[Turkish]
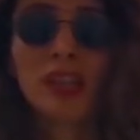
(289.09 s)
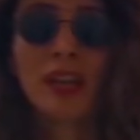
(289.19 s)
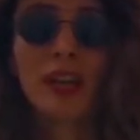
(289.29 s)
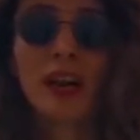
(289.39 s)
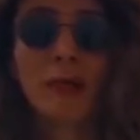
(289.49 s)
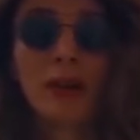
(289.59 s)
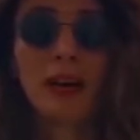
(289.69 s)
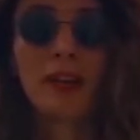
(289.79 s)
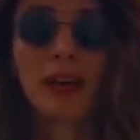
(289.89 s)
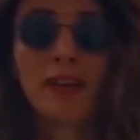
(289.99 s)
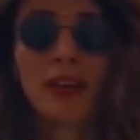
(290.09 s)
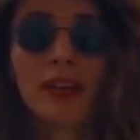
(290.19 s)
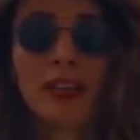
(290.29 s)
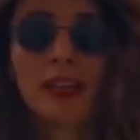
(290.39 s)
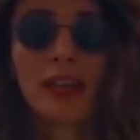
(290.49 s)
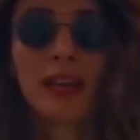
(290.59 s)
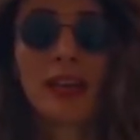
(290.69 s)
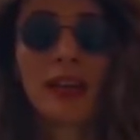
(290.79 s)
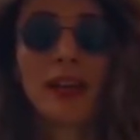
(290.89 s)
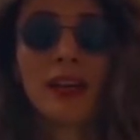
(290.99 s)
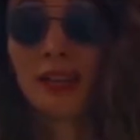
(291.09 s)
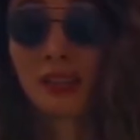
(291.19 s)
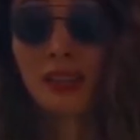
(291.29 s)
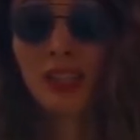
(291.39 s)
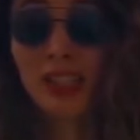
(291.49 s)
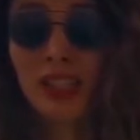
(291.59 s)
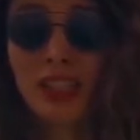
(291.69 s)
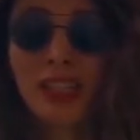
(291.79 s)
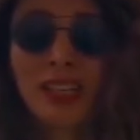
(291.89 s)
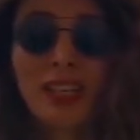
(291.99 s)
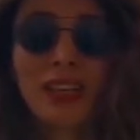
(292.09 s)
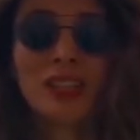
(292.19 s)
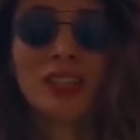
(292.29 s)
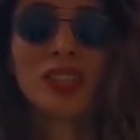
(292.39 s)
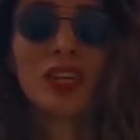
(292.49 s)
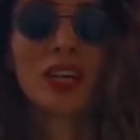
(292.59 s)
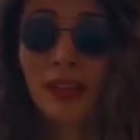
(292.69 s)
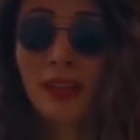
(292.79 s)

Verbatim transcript: şehre haber ver, Venedikler saldırıya geçecek, şehri alacak.